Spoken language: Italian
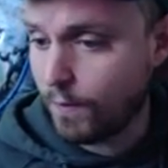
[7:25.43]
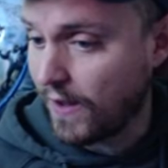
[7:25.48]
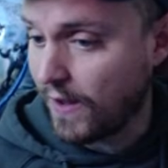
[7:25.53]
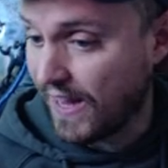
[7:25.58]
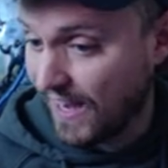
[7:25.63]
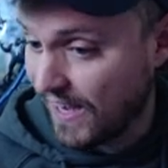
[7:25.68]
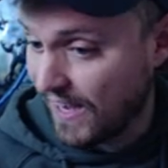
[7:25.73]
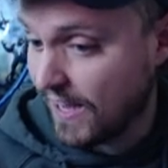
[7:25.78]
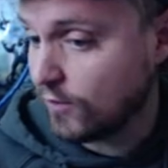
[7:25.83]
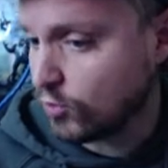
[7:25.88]

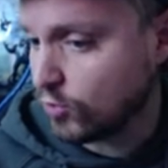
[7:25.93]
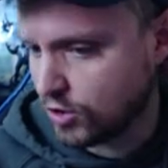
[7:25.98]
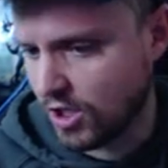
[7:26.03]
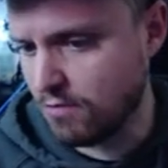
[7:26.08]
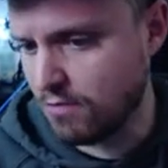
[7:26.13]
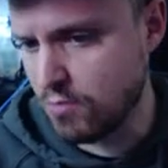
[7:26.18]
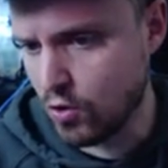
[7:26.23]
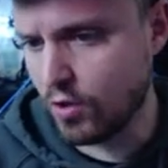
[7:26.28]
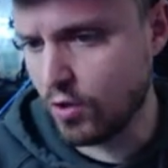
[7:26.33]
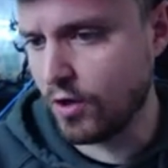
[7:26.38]
credo
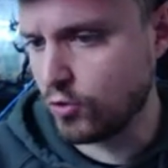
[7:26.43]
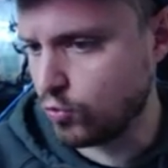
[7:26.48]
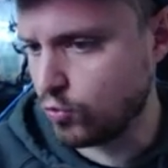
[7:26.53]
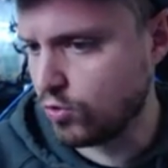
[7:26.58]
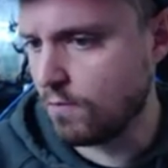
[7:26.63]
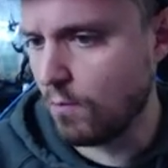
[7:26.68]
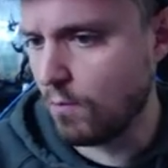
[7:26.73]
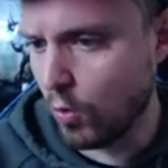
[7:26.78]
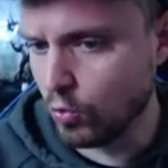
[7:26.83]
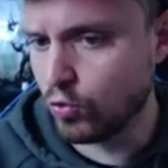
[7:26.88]
sarebbero
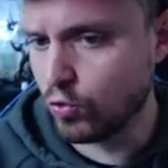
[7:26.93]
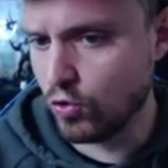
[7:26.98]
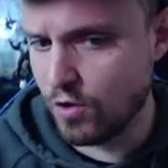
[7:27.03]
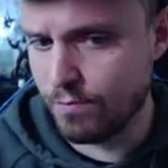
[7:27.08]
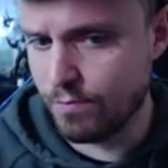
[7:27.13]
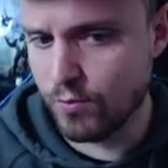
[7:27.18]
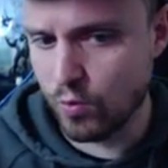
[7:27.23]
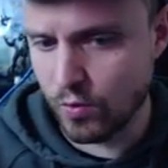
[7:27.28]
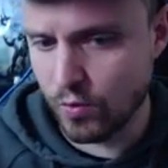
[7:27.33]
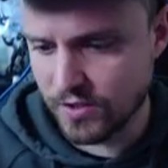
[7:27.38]
cresciuti molto di
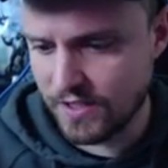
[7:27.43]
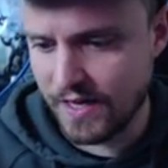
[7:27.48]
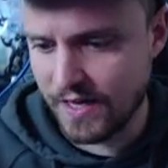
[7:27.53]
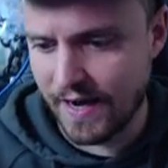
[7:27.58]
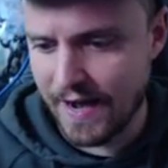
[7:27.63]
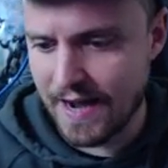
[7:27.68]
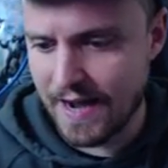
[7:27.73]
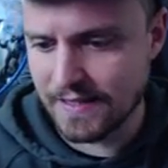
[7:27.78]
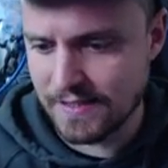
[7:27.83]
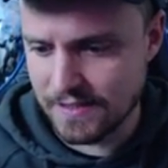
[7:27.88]
più questi
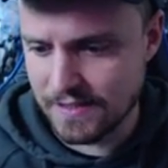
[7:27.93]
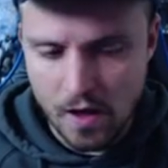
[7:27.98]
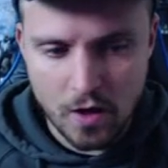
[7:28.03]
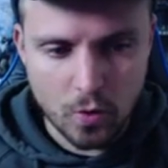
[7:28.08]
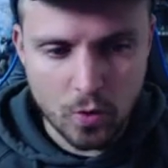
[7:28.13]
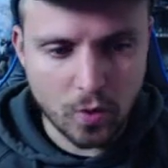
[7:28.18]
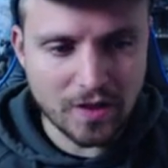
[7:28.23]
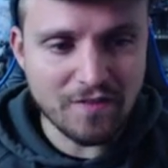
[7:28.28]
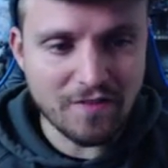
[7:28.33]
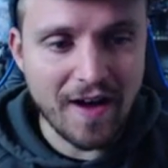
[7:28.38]
ragazzi.
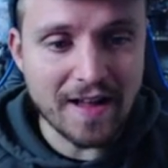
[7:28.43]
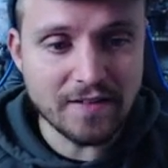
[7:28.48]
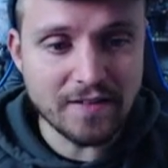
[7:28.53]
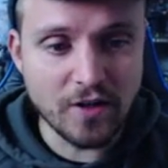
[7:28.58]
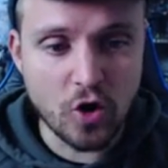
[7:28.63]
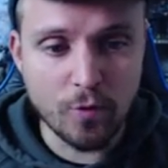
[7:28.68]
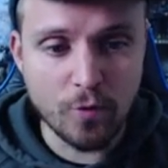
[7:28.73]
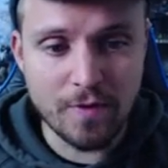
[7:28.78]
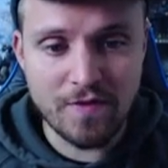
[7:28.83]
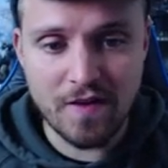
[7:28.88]
Qua
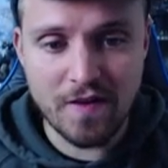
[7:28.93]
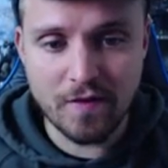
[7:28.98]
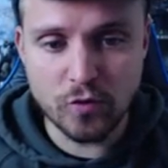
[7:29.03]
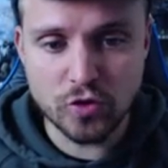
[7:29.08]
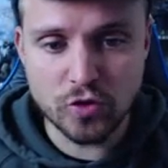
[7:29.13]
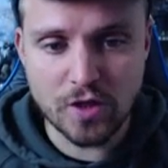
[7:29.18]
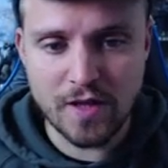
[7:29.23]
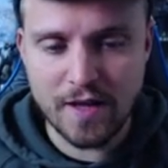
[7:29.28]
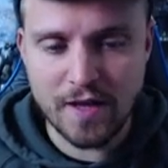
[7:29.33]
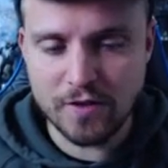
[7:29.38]
davanti come vi avevo
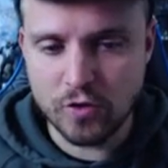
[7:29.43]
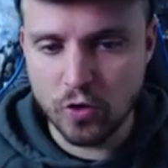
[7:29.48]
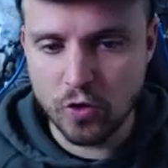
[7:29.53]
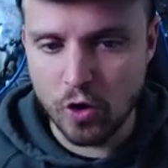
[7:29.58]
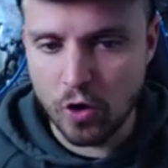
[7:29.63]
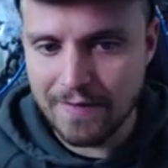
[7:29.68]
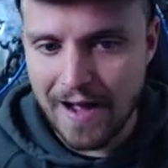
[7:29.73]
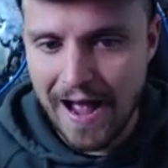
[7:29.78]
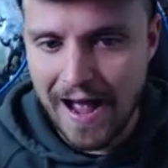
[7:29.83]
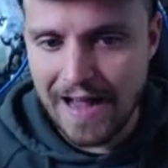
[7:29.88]
già
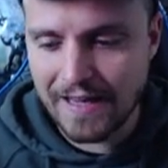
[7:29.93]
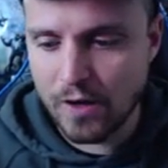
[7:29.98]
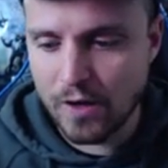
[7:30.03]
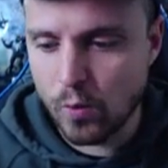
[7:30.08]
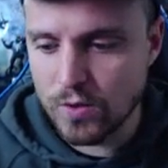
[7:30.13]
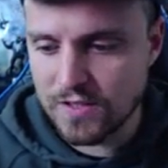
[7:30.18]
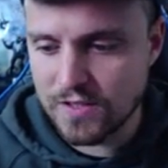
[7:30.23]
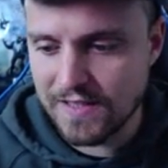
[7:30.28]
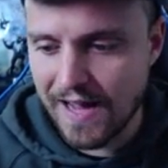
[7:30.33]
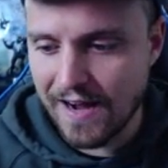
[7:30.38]
detto anche
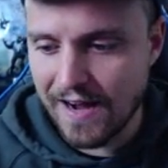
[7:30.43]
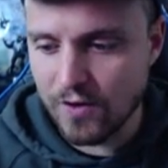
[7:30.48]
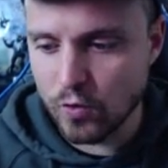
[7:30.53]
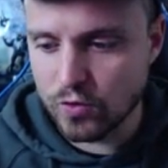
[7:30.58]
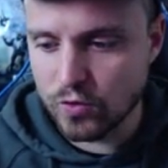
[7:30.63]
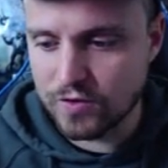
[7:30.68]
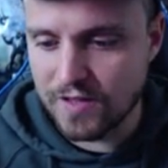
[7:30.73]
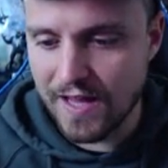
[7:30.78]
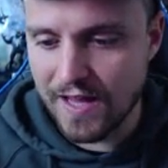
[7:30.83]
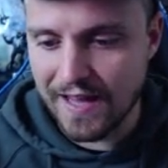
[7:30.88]

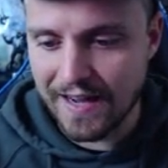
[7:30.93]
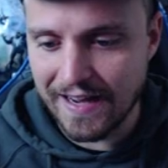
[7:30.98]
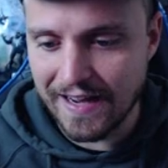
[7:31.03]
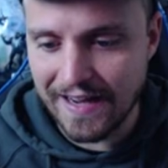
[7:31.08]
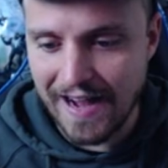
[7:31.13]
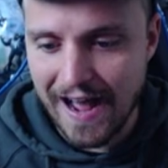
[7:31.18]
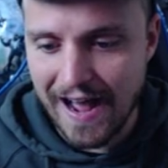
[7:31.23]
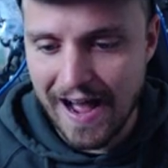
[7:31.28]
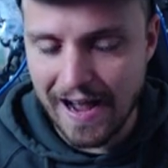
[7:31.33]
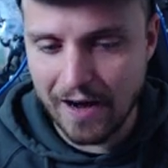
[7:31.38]
quest'anno
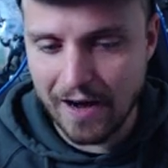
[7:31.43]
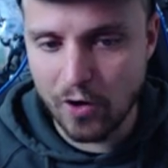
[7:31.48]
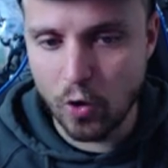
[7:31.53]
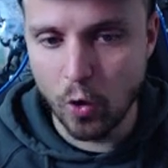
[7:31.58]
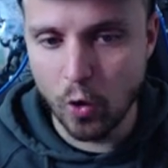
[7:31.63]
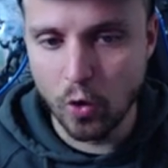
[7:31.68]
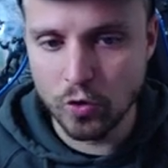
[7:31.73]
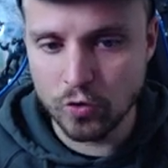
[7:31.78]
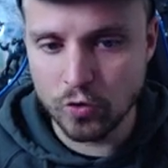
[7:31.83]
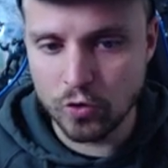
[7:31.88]
terrà
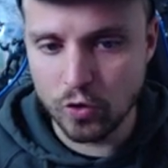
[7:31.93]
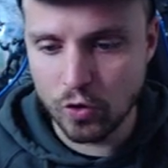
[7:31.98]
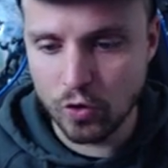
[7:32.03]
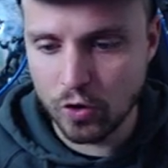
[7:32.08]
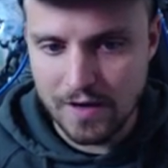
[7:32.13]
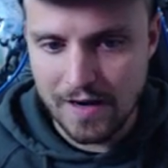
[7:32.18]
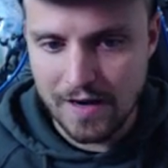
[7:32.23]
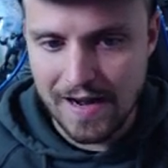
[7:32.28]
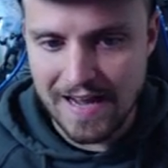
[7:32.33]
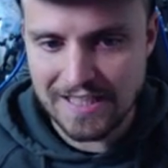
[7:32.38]

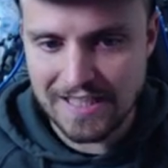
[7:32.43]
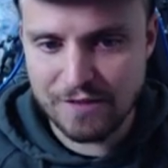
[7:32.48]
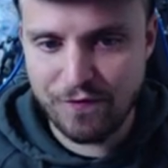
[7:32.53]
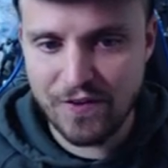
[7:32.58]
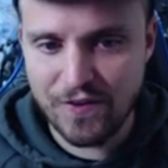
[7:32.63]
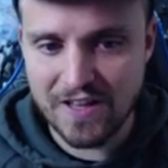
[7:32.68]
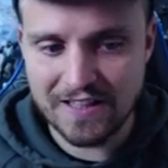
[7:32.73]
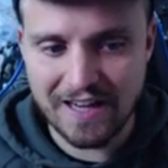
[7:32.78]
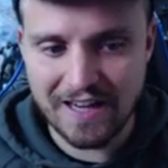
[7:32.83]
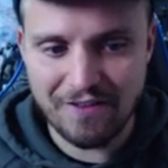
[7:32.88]
conto la
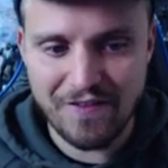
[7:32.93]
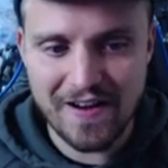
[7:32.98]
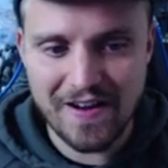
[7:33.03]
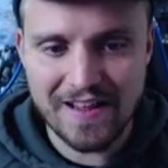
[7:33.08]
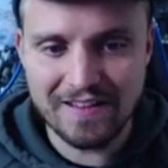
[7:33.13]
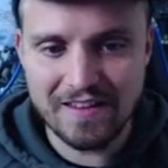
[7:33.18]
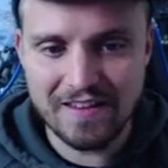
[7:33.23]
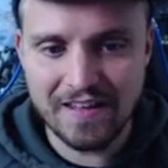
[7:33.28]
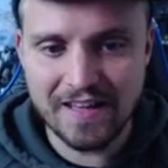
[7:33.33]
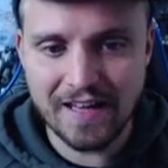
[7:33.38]
sfida tra
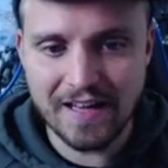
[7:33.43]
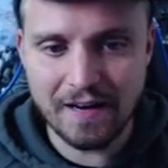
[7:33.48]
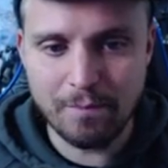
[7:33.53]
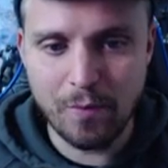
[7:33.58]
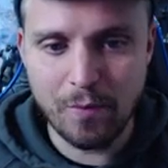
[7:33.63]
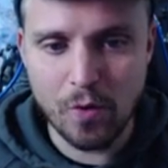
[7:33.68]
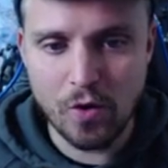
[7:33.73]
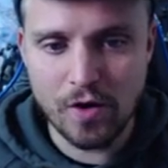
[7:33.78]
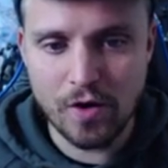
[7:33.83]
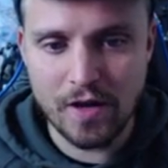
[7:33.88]
Valentin
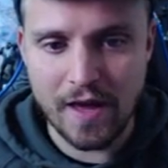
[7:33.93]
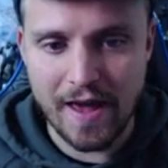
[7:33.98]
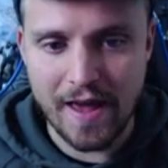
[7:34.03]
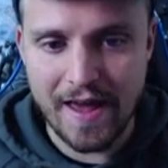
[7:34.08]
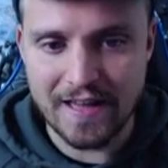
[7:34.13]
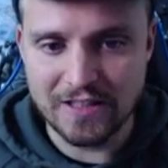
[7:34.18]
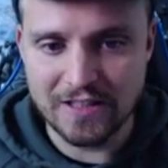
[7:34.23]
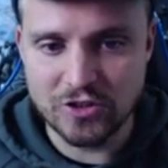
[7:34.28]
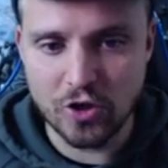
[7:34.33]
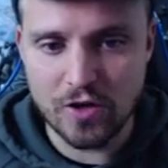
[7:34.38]
Carboni
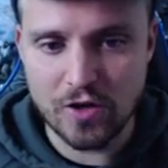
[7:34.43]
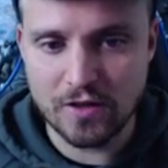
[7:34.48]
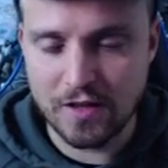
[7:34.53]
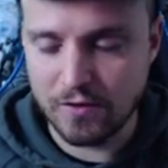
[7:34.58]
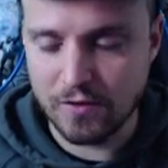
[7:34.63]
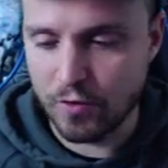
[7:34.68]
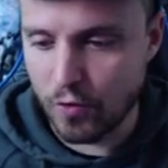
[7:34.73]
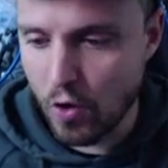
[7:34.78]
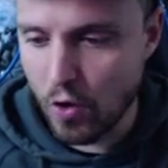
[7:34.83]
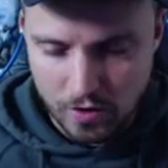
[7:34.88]
e
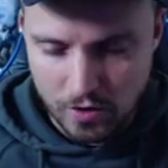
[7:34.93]
Jonathan Rowe.